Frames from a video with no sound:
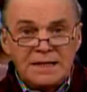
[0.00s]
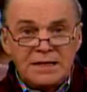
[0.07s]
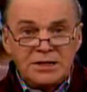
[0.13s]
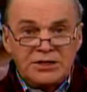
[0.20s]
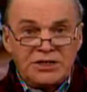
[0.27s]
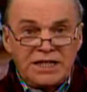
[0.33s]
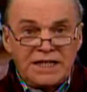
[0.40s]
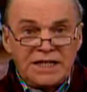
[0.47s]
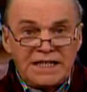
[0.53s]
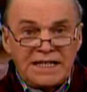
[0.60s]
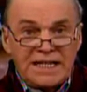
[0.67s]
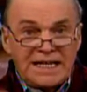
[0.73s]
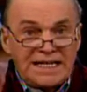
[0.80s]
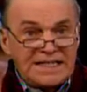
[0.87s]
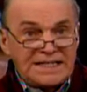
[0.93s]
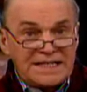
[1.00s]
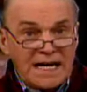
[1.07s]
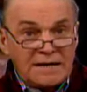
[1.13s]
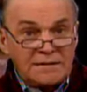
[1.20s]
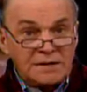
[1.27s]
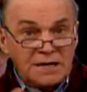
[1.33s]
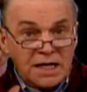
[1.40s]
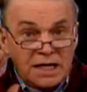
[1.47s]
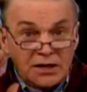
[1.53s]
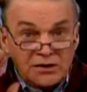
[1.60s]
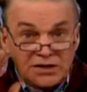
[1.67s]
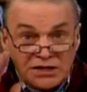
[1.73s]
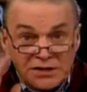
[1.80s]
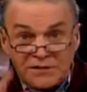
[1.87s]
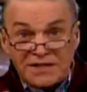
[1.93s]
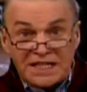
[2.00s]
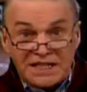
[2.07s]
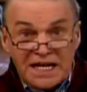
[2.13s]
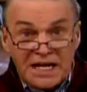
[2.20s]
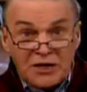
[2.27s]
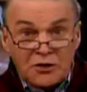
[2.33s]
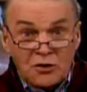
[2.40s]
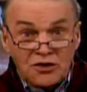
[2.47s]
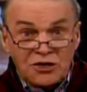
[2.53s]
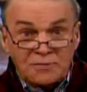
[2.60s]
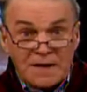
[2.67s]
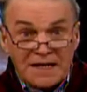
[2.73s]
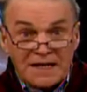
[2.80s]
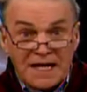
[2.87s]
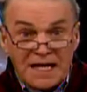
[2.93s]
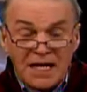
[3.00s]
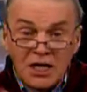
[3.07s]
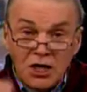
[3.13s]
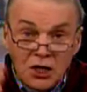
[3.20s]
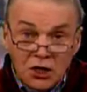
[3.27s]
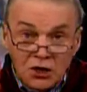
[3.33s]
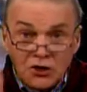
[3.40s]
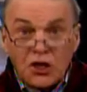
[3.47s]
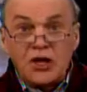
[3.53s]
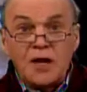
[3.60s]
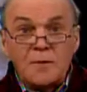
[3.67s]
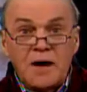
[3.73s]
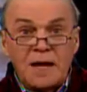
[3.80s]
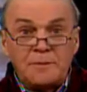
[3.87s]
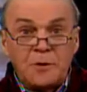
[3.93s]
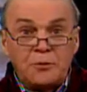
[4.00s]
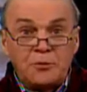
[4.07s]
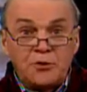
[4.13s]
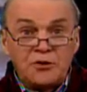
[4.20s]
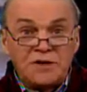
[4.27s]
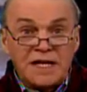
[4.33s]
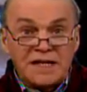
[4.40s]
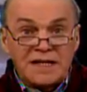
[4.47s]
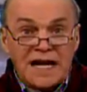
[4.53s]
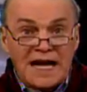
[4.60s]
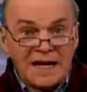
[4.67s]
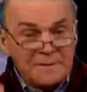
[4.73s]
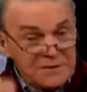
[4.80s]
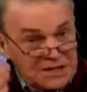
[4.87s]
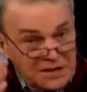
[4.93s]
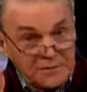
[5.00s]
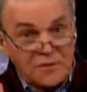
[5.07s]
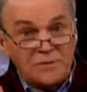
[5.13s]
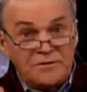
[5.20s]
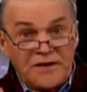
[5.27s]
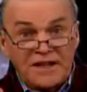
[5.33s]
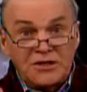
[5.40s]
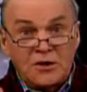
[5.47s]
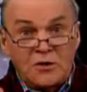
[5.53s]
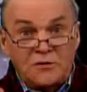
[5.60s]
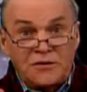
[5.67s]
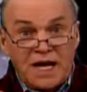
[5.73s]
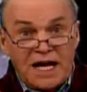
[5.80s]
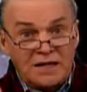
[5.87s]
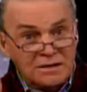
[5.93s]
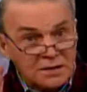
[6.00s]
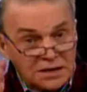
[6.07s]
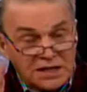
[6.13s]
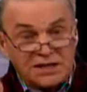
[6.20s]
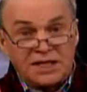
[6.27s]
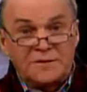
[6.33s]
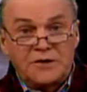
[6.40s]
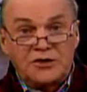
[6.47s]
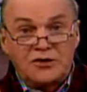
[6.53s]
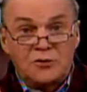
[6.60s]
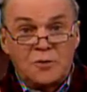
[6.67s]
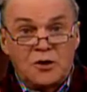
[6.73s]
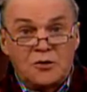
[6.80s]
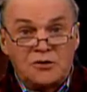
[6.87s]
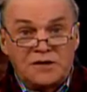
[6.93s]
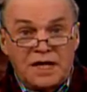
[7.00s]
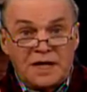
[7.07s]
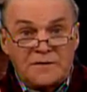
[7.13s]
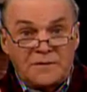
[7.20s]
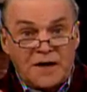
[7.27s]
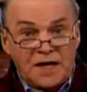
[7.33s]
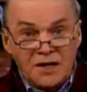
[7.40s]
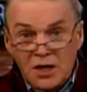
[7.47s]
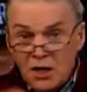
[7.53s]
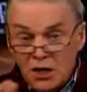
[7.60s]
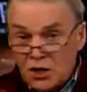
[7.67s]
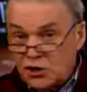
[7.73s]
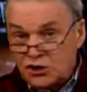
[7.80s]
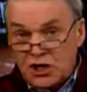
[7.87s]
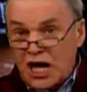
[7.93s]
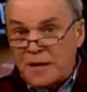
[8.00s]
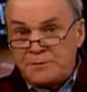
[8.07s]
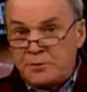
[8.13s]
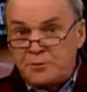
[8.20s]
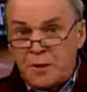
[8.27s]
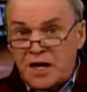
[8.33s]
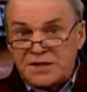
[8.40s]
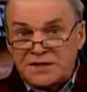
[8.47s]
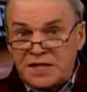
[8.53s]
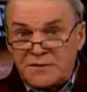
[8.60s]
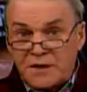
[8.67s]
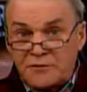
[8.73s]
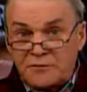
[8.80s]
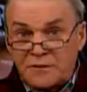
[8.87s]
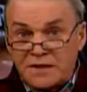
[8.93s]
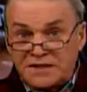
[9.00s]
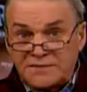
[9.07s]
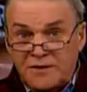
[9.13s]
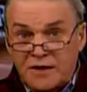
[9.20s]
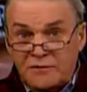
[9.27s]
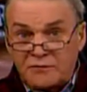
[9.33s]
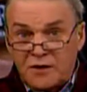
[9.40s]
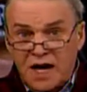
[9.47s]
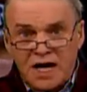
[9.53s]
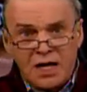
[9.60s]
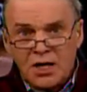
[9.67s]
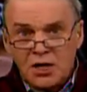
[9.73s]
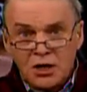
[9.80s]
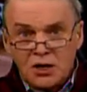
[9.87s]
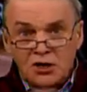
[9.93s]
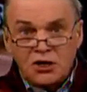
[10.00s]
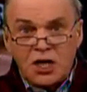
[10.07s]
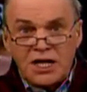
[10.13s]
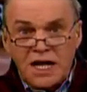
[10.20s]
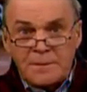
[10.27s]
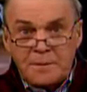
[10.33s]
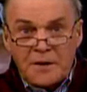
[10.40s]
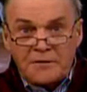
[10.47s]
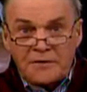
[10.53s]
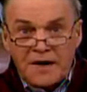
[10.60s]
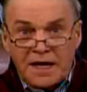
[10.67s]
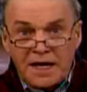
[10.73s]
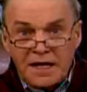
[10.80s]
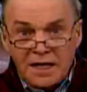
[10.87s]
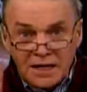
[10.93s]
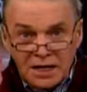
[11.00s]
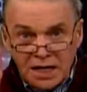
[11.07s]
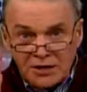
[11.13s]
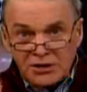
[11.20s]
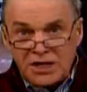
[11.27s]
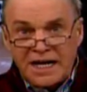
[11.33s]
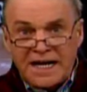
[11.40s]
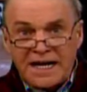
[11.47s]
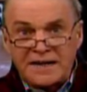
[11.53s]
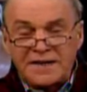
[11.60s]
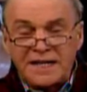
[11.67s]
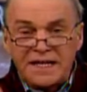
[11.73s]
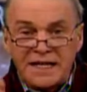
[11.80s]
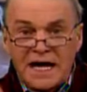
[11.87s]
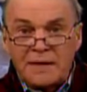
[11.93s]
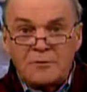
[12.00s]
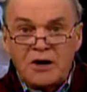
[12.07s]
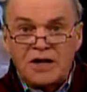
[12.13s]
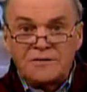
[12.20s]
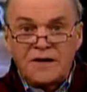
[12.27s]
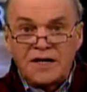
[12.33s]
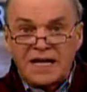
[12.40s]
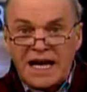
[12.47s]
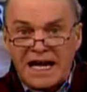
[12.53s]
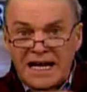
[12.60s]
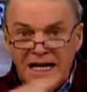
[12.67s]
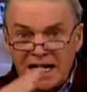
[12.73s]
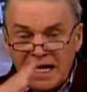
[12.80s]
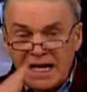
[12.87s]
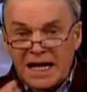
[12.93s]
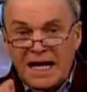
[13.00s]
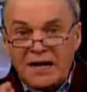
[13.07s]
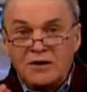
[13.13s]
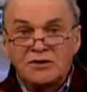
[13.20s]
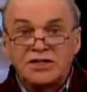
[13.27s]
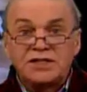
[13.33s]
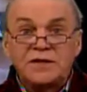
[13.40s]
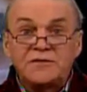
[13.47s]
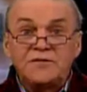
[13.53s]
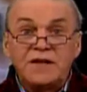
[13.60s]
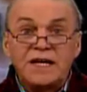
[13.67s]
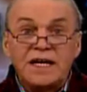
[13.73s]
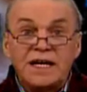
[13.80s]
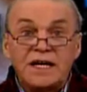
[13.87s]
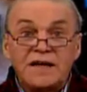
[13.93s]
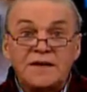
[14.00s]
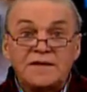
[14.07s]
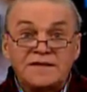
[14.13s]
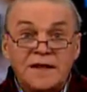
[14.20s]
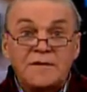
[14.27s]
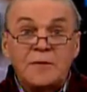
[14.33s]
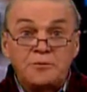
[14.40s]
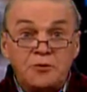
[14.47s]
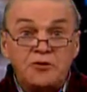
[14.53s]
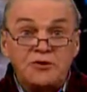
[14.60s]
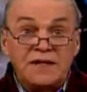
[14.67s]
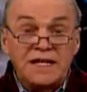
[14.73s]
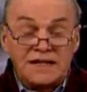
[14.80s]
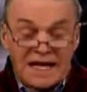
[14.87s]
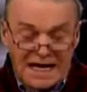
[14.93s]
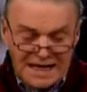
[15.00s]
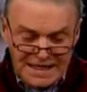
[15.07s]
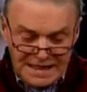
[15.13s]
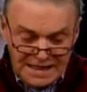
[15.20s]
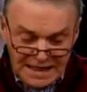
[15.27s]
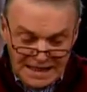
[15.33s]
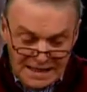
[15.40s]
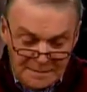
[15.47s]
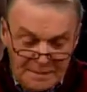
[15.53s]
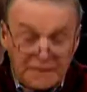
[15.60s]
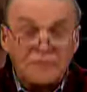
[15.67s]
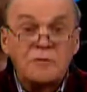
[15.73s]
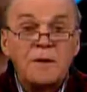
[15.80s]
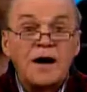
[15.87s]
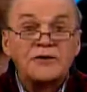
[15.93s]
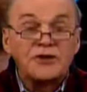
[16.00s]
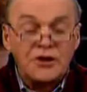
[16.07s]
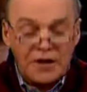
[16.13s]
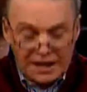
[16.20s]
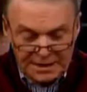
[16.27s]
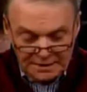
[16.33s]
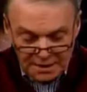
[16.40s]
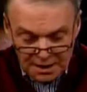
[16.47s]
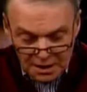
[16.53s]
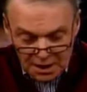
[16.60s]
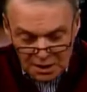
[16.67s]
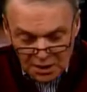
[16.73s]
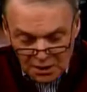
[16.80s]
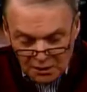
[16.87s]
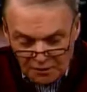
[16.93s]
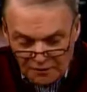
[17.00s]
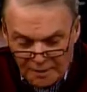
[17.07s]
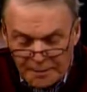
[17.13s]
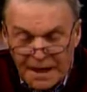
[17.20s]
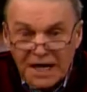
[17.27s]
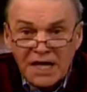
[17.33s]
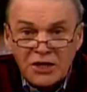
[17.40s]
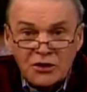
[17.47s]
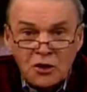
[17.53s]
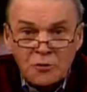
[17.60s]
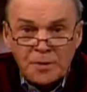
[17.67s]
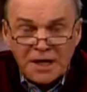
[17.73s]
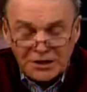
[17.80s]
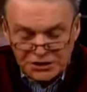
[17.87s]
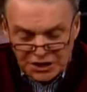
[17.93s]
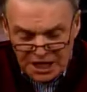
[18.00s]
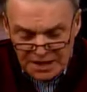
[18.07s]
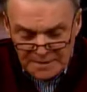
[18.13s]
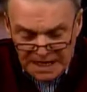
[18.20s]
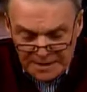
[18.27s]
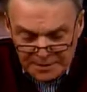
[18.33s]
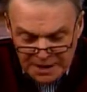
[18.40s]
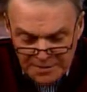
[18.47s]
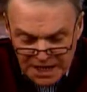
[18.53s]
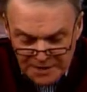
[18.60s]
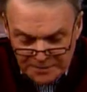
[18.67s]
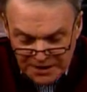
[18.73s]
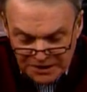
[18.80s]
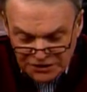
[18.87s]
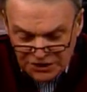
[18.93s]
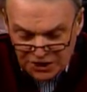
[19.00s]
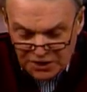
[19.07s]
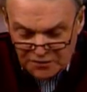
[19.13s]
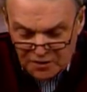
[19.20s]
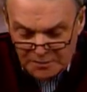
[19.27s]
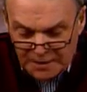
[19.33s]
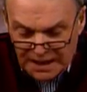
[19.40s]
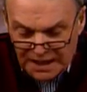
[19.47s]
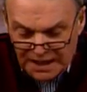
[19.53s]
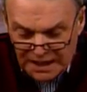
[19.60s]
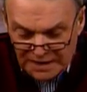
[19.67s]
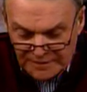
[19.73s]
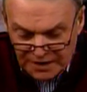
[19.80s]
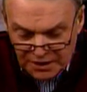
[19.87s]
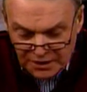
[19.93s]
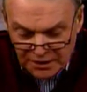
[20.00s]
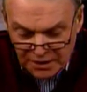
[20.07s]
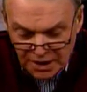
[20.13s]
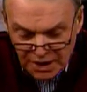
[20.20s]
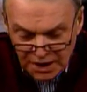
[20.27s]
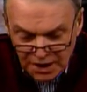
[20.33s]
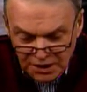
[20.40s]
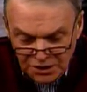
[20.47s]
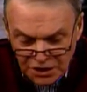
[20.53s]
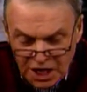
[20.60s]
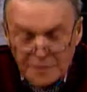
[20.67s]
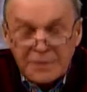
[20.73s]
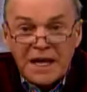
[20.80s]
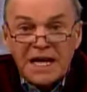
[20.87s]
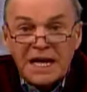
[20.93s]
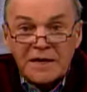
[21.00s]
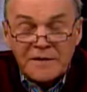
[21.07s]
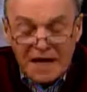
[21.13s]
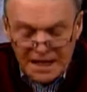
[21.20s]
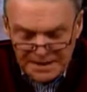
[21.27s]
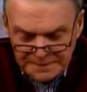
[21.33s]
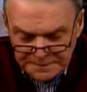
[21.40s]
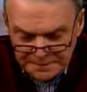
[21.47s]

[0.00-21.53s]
j'ai des réticences. Alors, si vous êtes à l'écoute ce matin, donnez-moi un peu plus de détails. Puis si vous me faites confiance, laissez votre numéro de téléphone. J'aurais pu passer votre, voix. Je ne l'ai pas fait. Je l'ai gardé dans la boîte vocale. Alors, si vous voulez, euh, vous avez plus de détails, bien, vous m'en donnerez. On va parler à deux personnes, mais la première personne, on va parler avec euh, Jean-Pierre Lévesque,